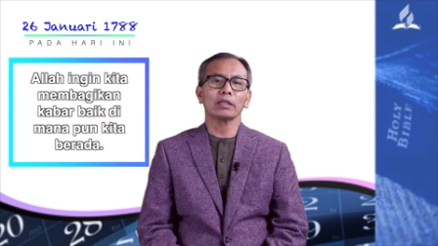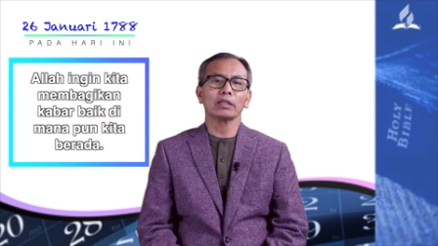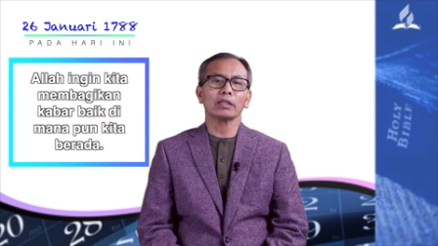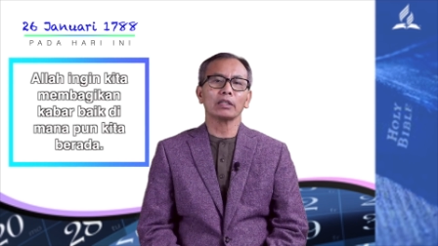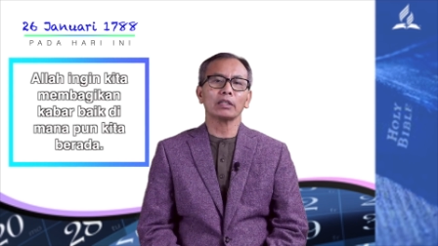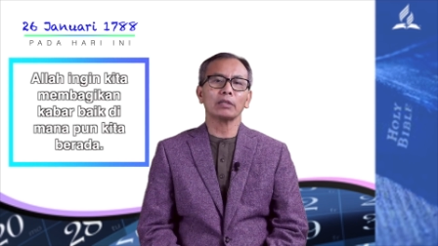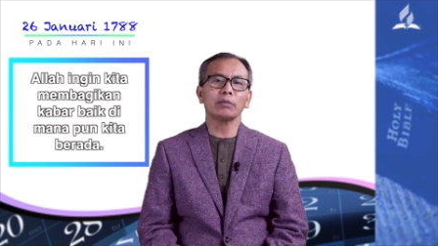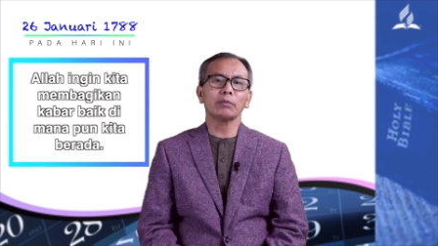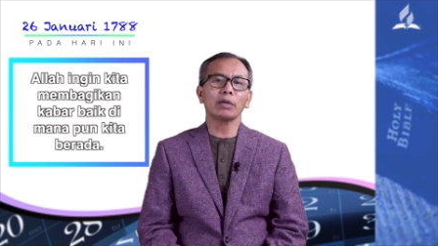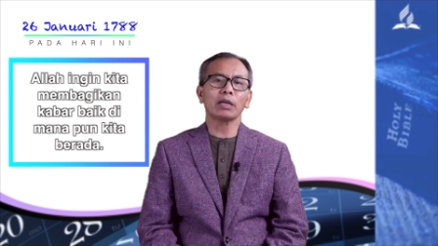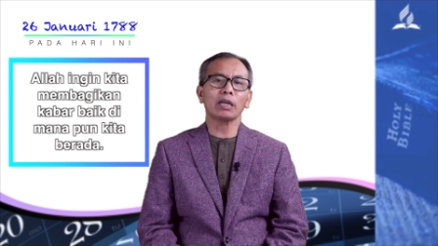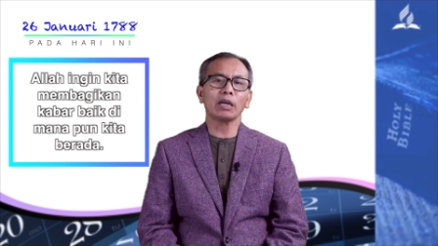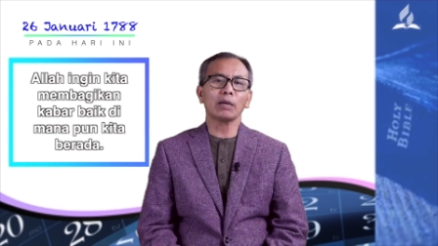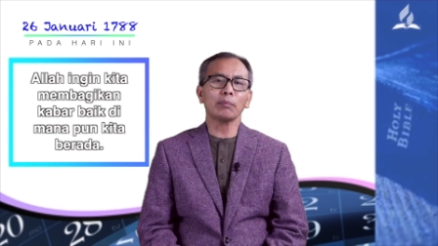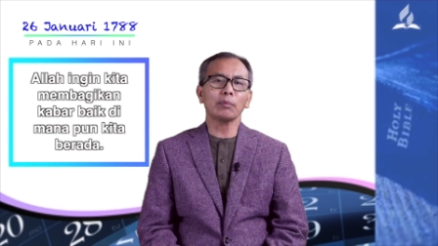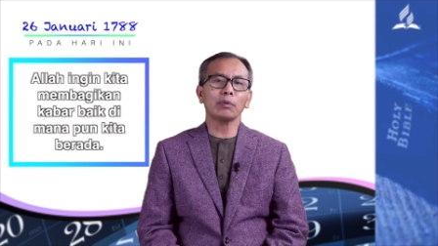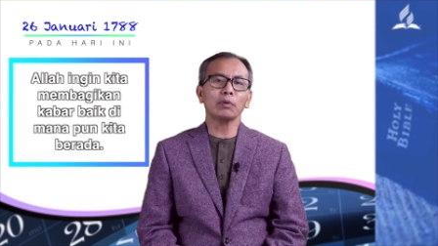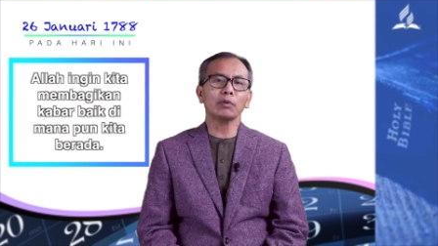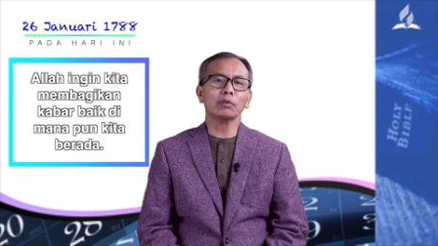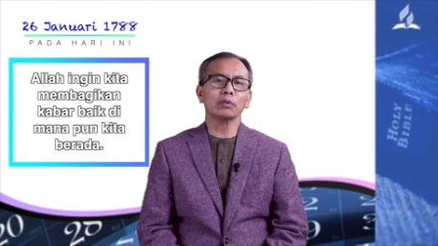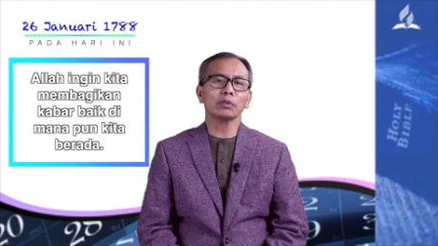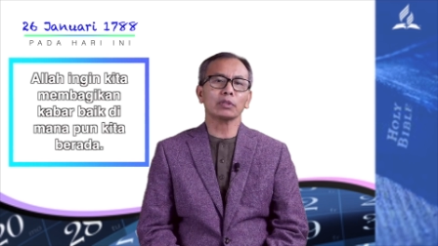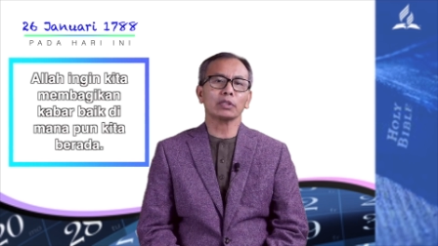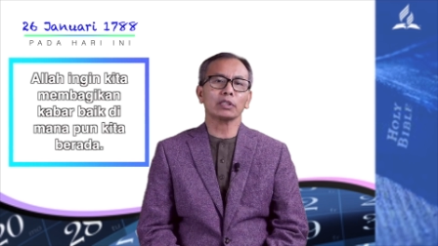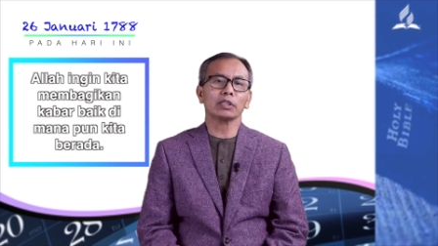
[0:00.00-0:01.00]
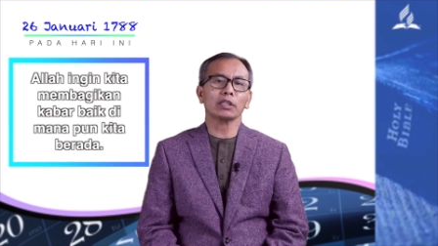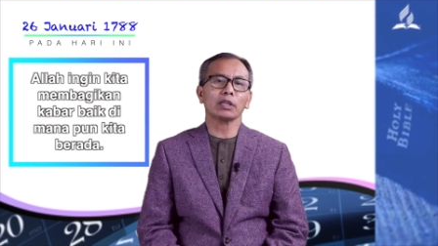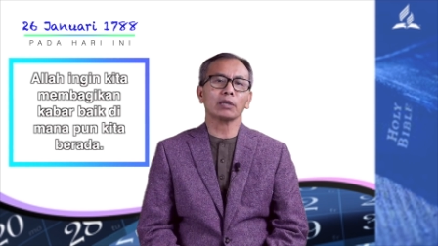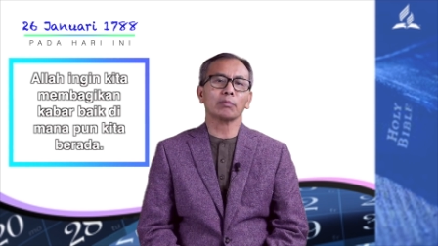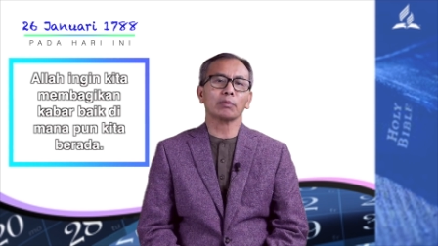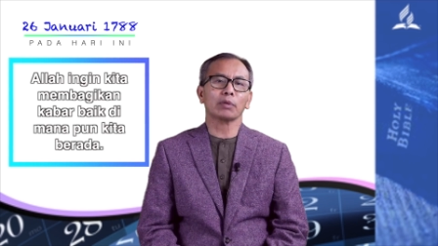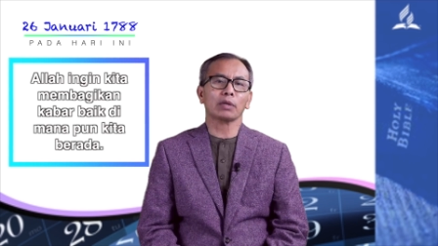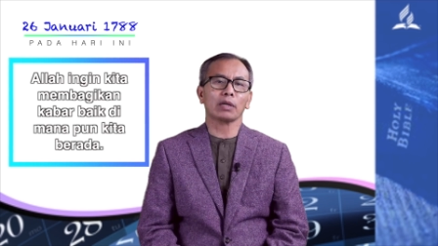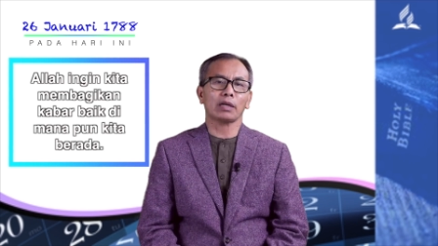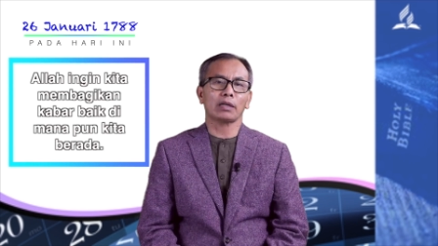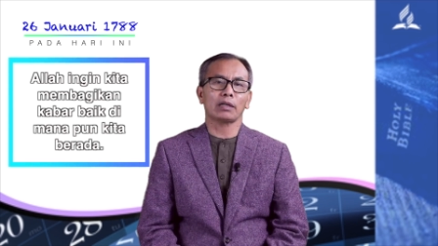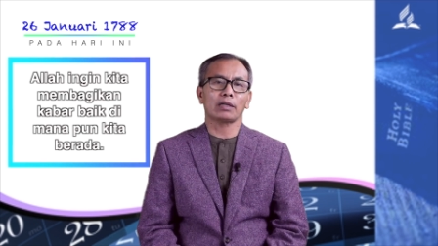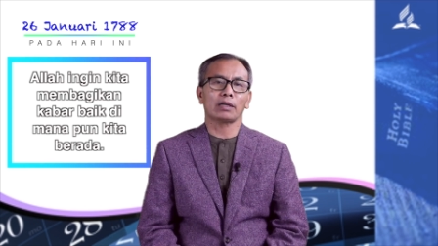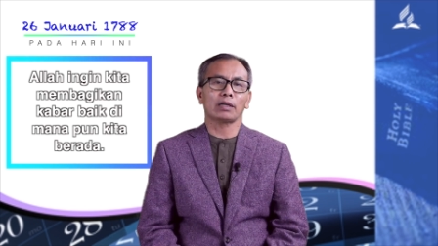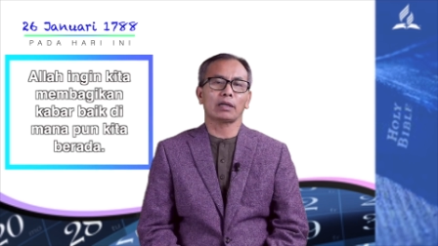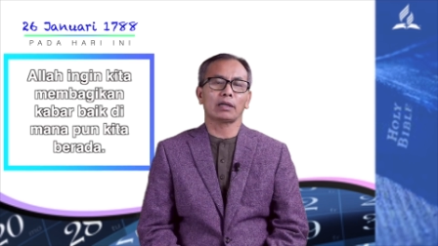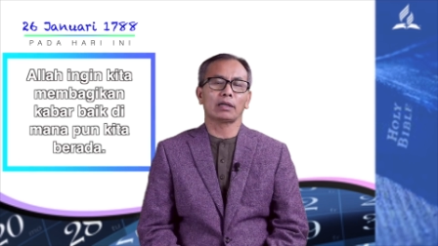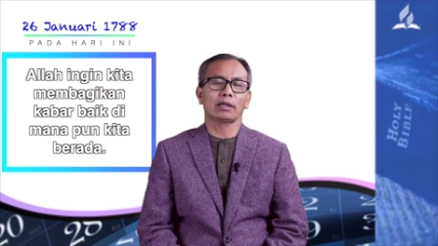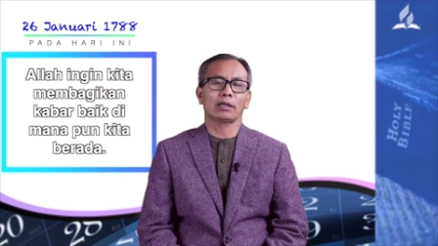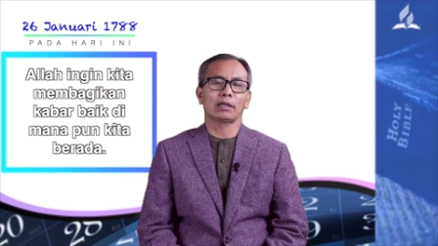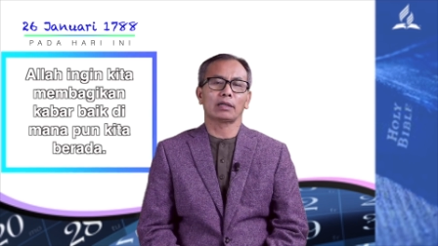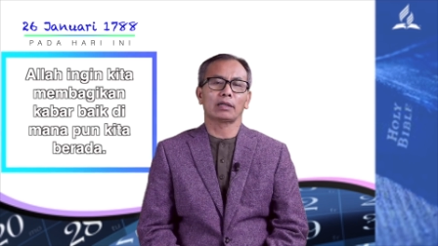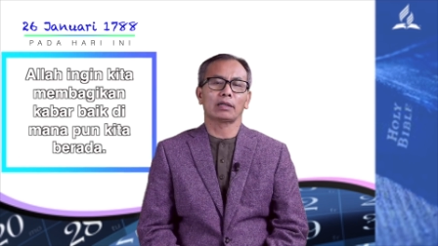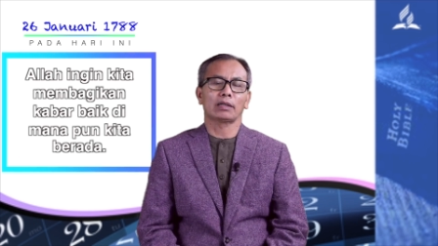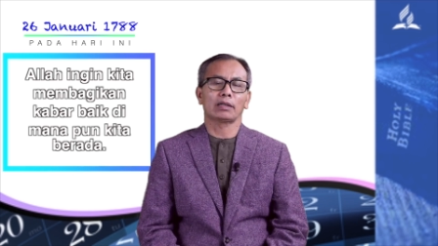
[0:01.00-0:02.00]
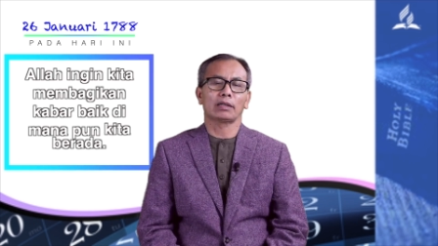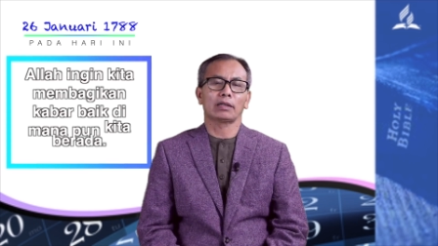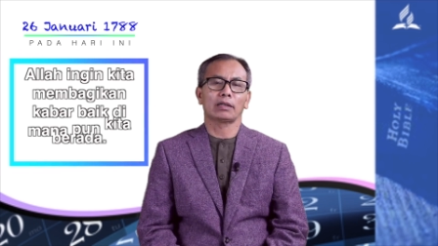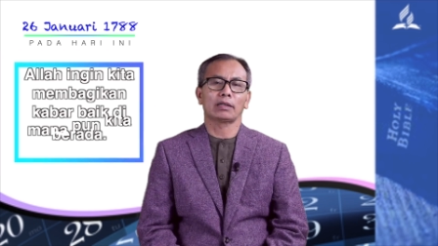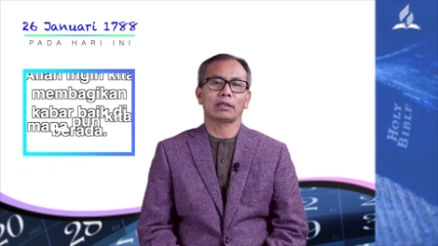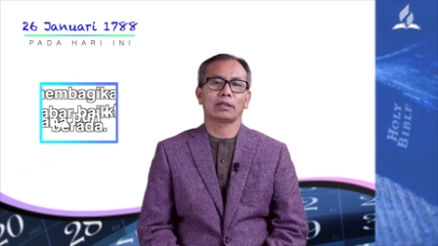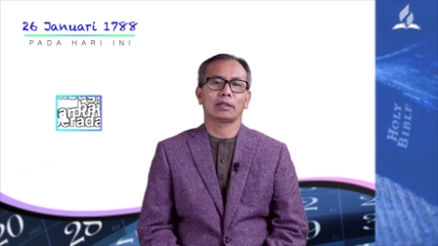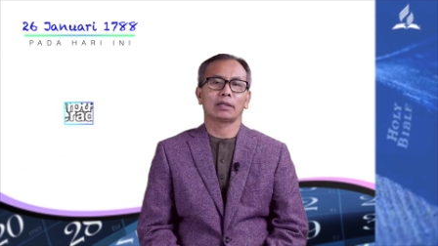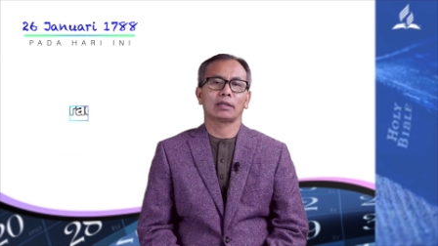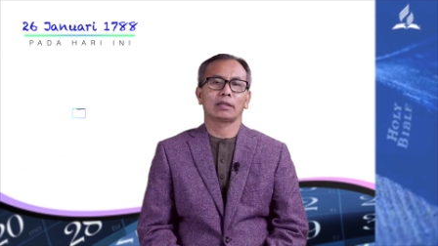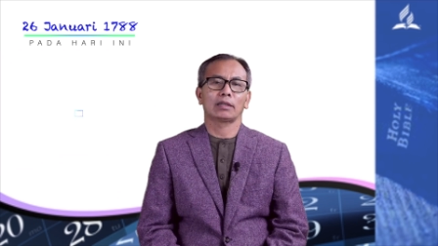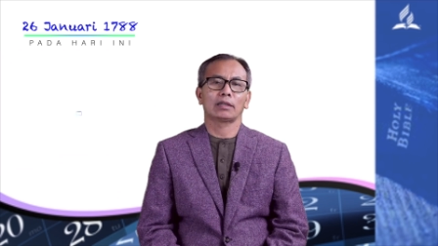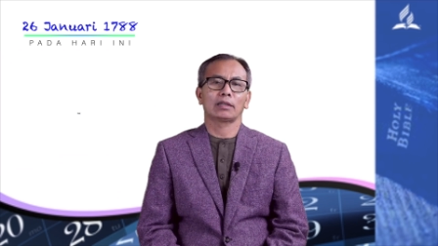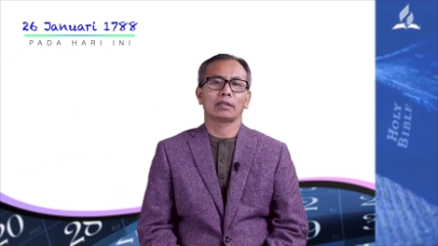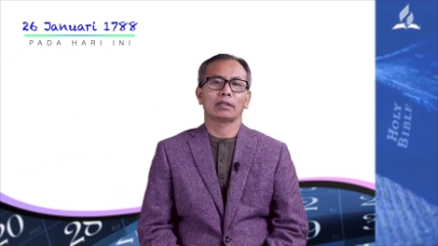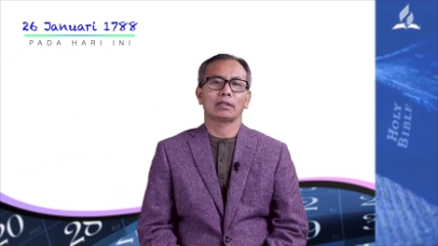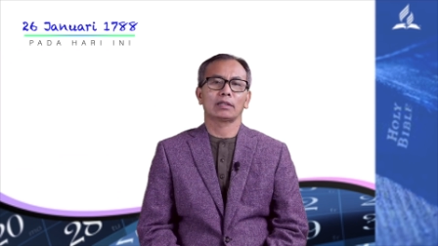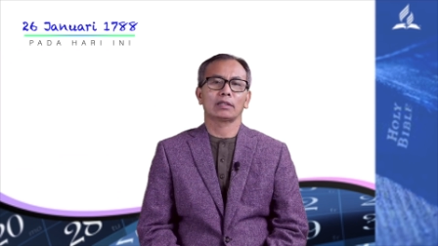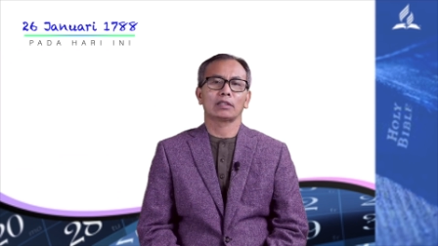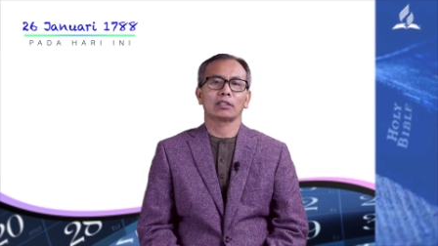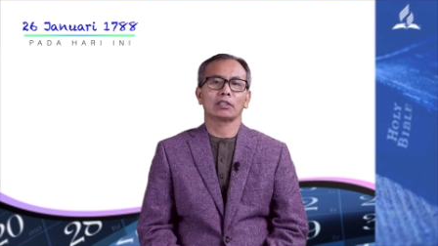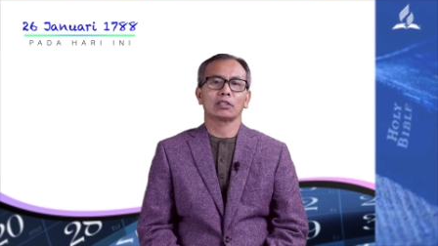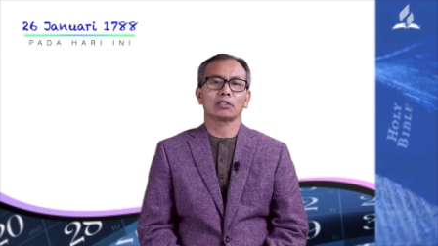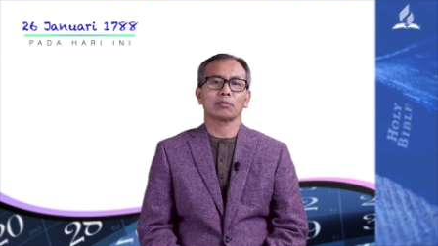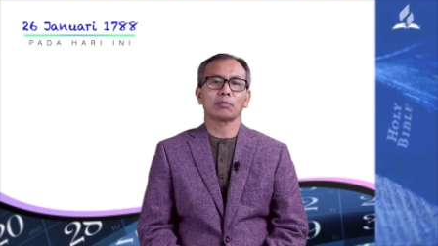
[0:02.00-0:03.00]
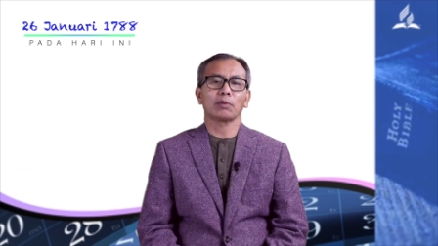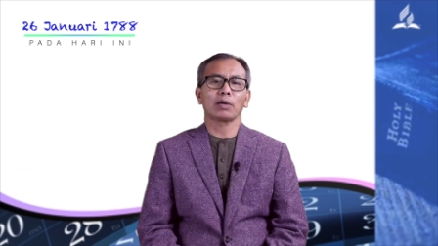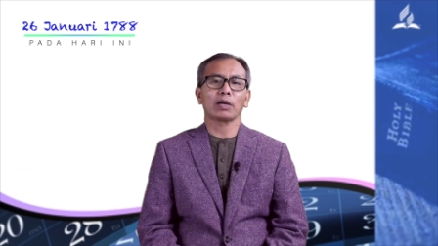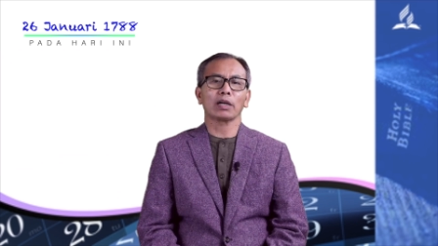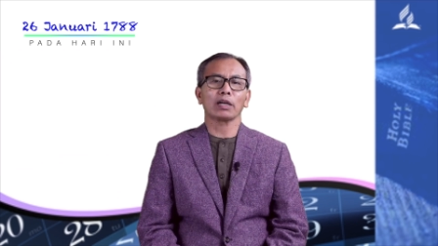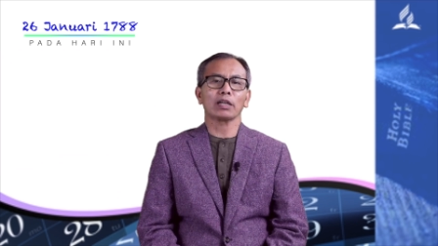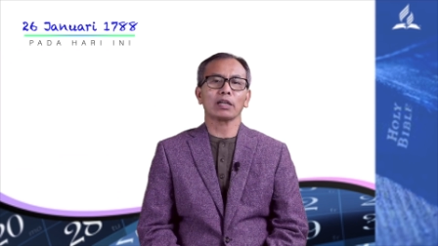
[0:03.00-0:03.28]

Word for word: dimanapun kita berada. Sebagai